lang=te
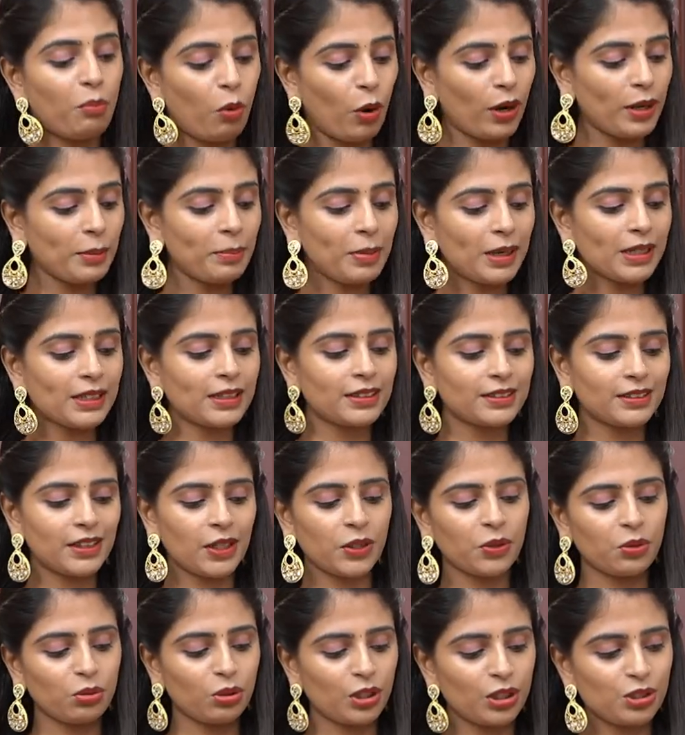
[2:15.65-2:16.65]
బాడీ పార్ట్
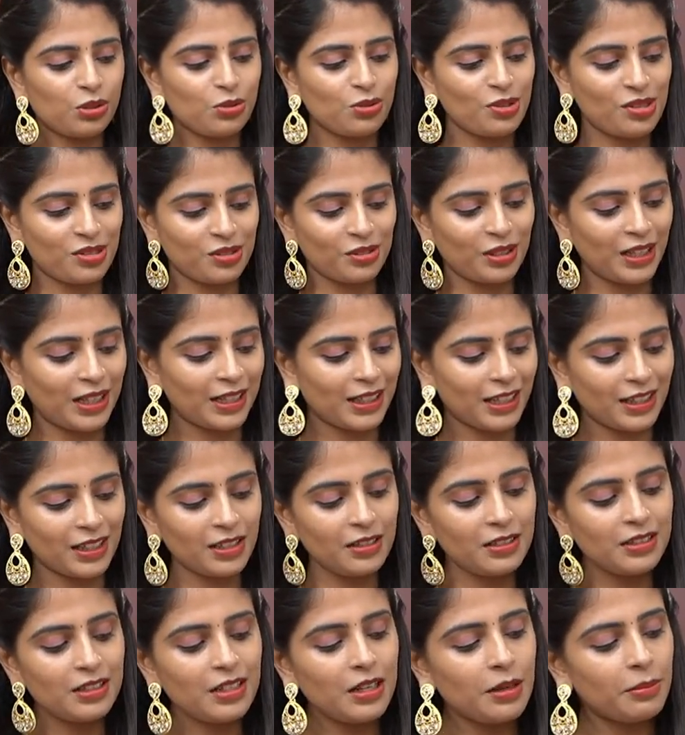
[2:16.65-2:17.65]
అంతా కూడా చూస్తున్నారు
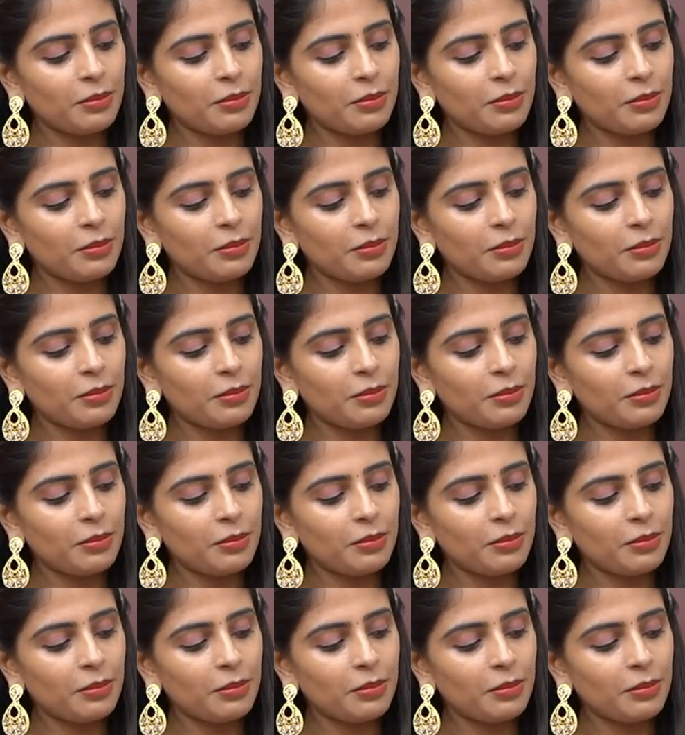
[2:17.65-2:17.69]
కదా